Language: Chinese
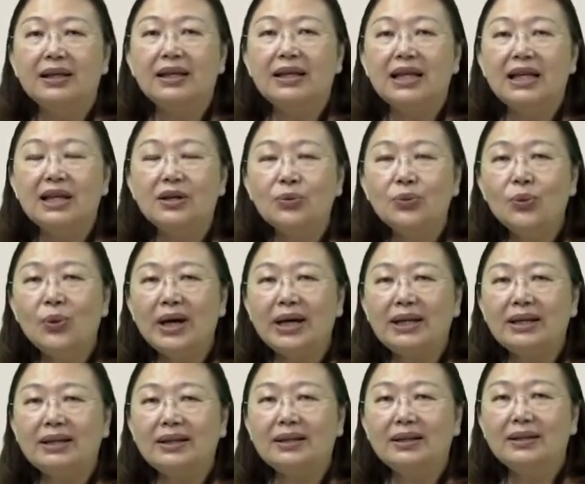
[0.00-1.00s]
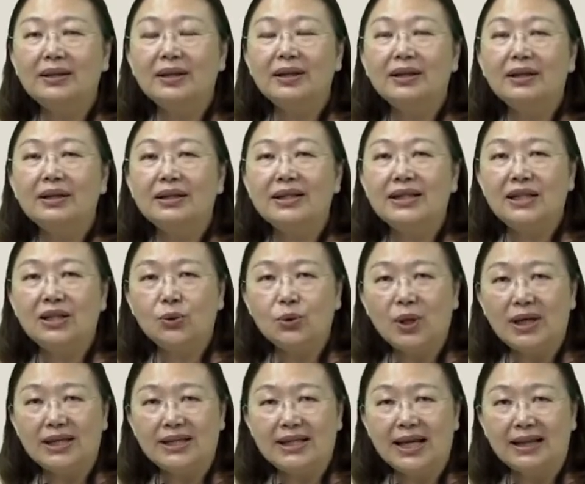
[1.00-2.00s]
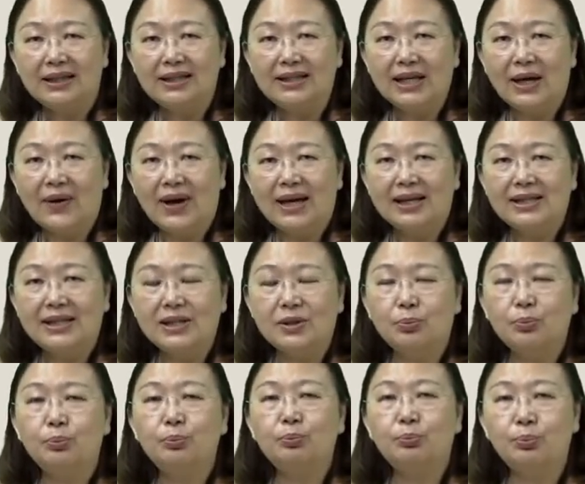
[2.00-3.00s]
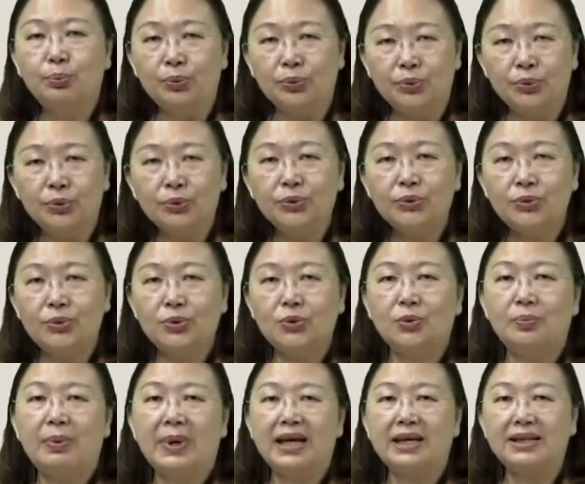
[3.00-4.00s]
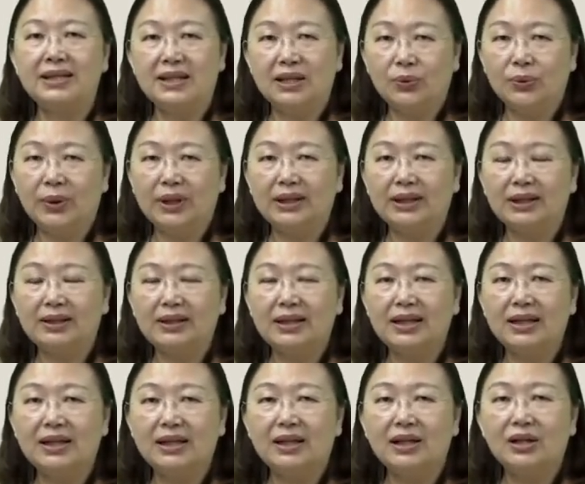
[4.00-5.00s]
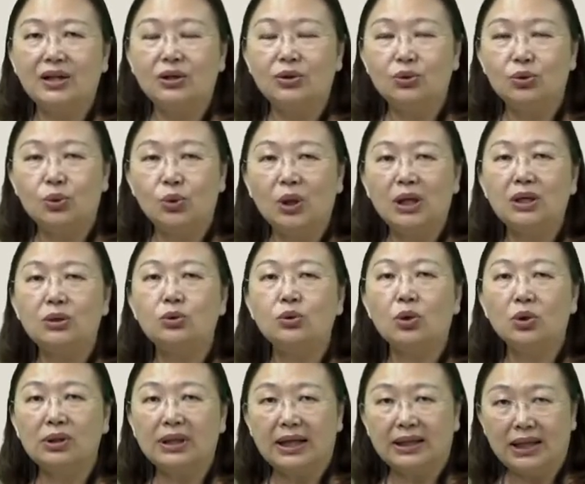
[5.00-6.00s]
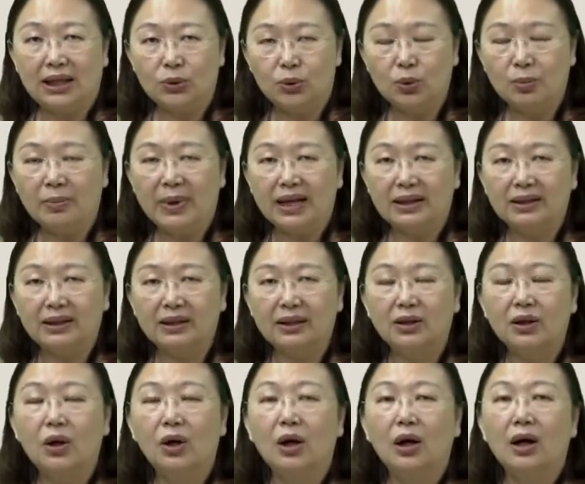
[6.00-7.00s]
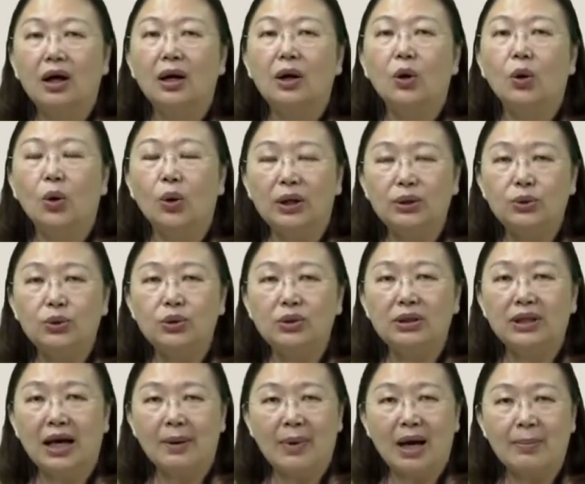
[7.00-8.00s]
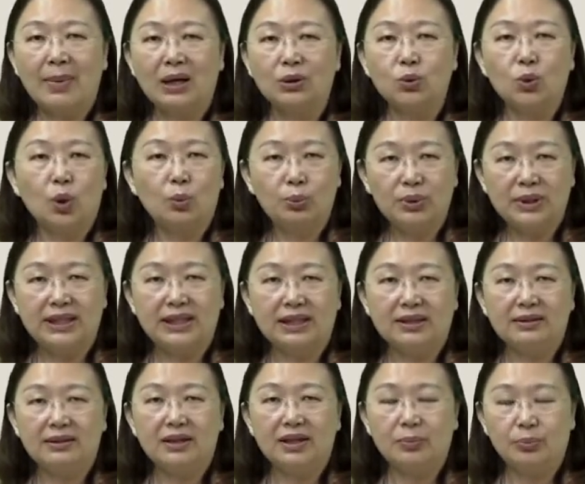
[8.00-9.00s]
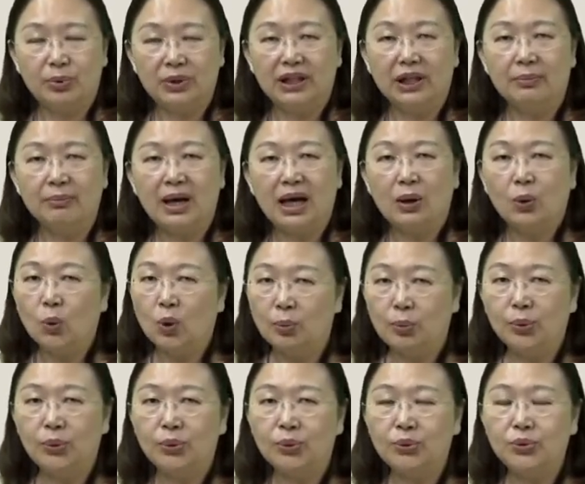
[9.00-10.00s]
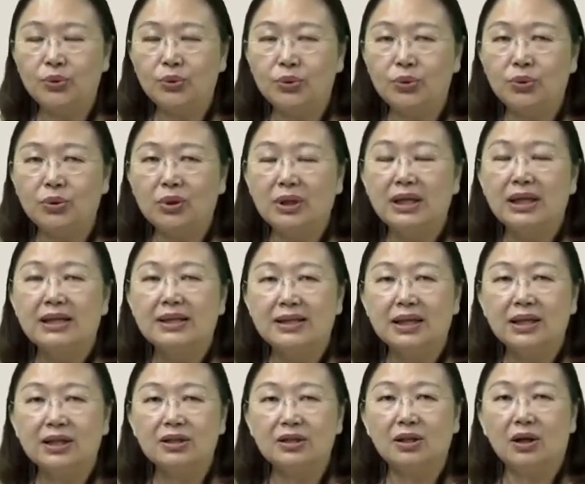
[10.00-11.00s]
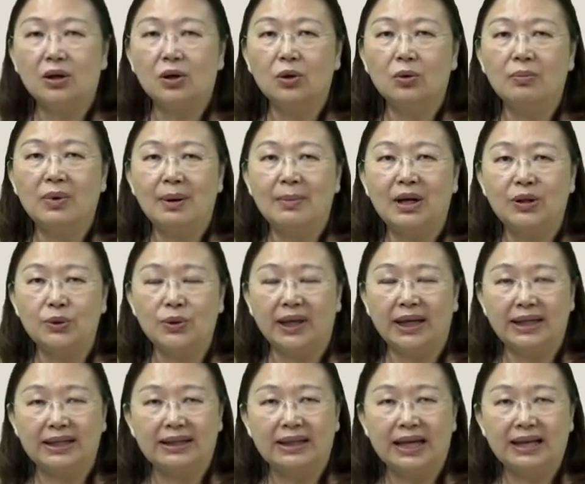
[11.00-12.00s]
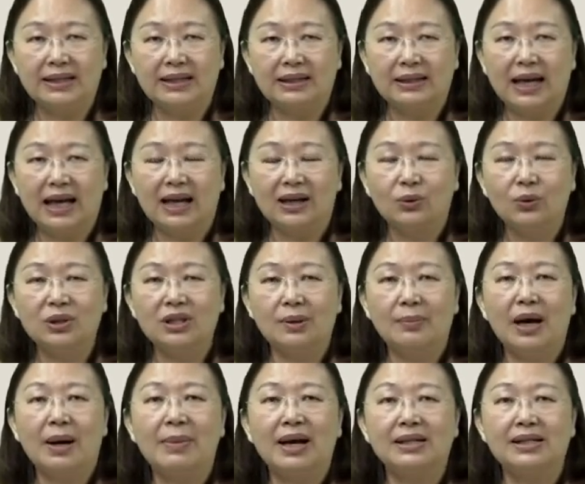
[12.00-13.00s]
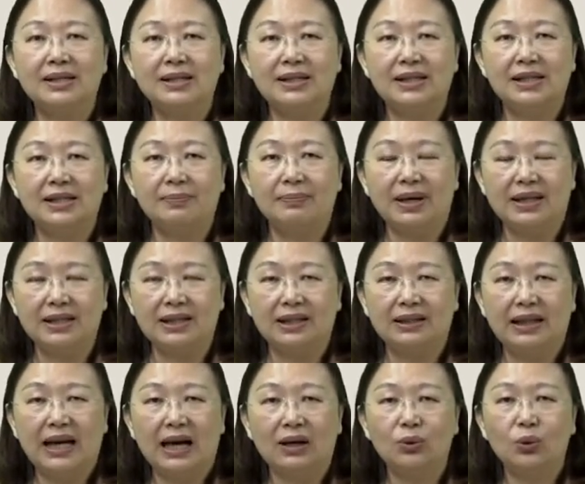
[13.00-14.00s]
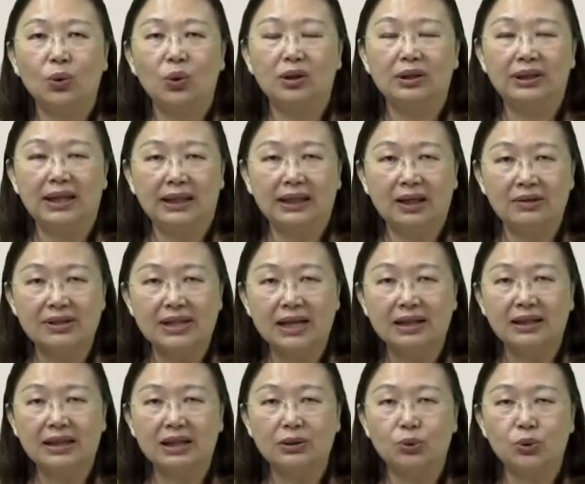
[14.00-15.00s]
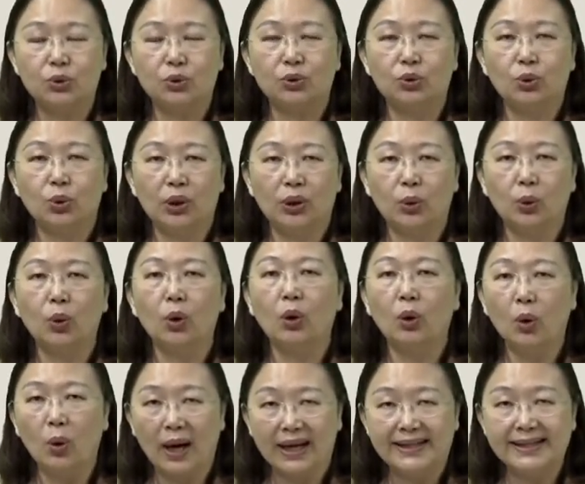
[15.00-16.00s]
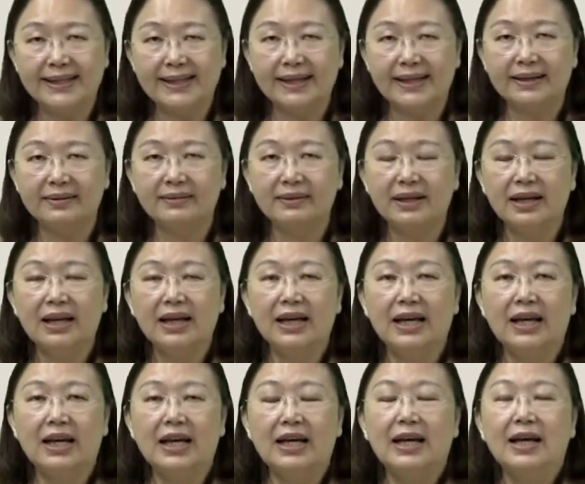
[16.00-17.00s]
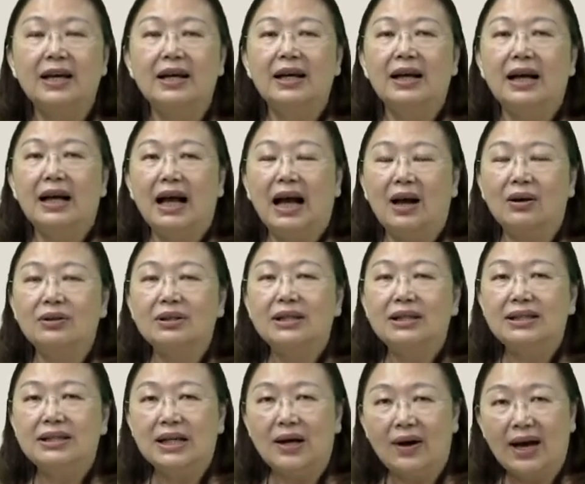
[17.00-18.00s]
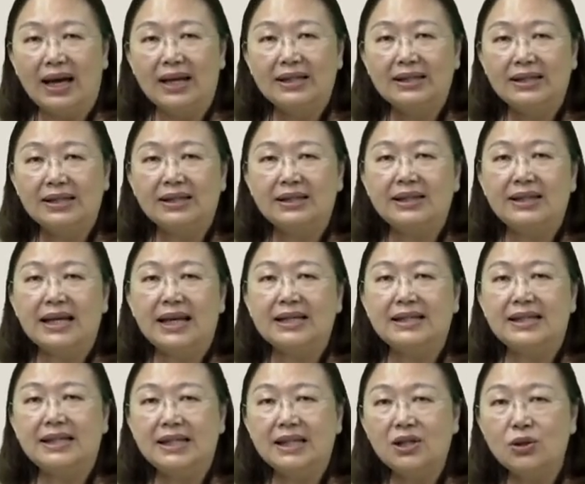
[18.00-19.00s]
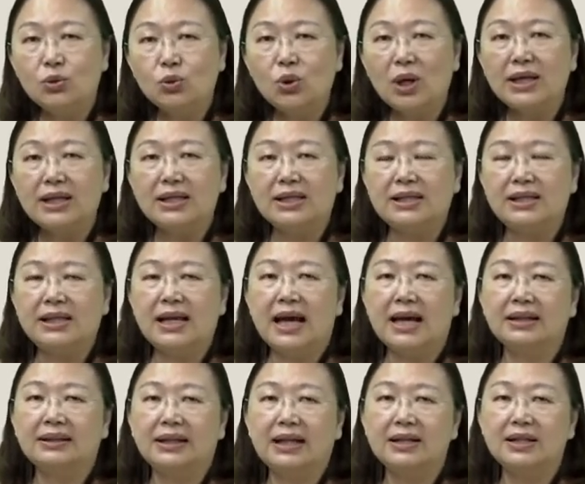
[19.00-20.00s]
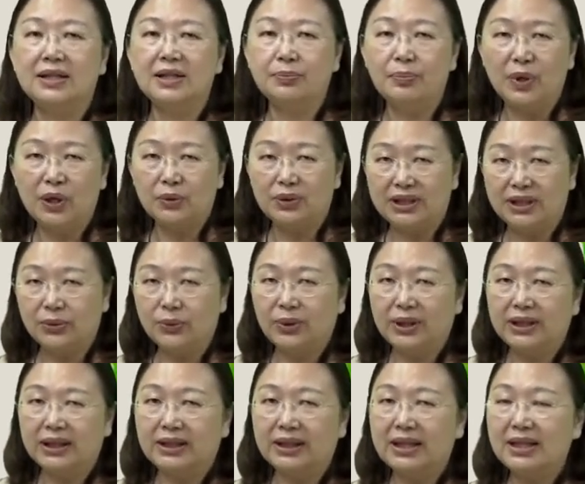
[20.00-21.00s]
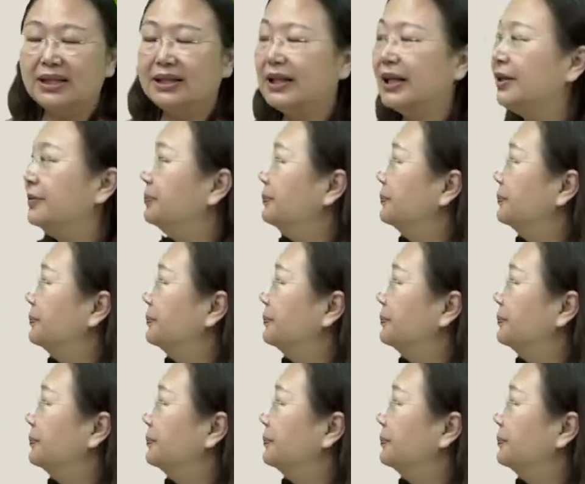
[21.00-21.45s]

因为七岁以下的小孩子不具备行为能力，所以纵然他去买了。回去，他妈妈说不行，你不能买，我不允许。这个时候，妈妈就可以带着他，或者妈妈自己把这个糖果拿到商店去退货还钱。好，小孩子在七岁以下，他是没有行为能力的。